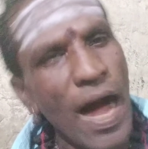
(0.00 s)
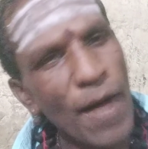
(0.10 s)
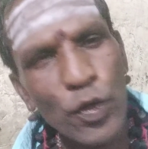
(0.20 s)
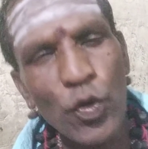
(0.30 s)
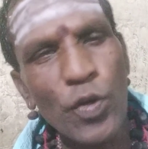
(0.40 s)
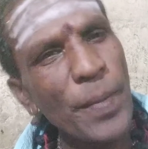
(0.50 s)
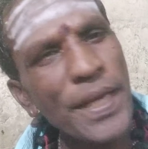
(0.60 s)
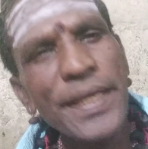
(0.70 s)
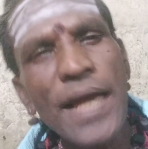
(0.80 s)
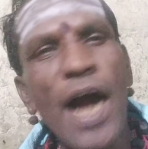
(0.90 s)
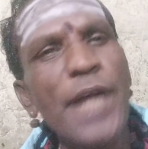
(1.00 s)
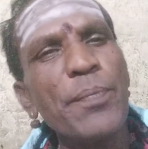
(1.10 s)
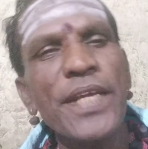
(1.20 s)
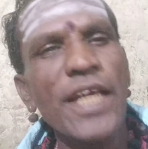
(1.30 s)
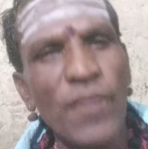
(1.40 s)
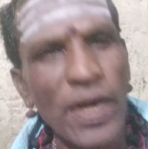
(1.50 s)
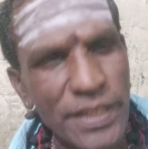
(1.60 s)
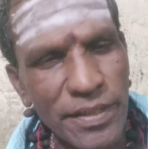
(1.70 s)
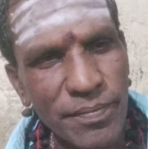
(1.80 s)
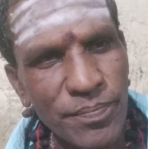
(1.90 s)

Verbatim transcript: அவர் ஒரு பெரிய ஆன்மீகவாதி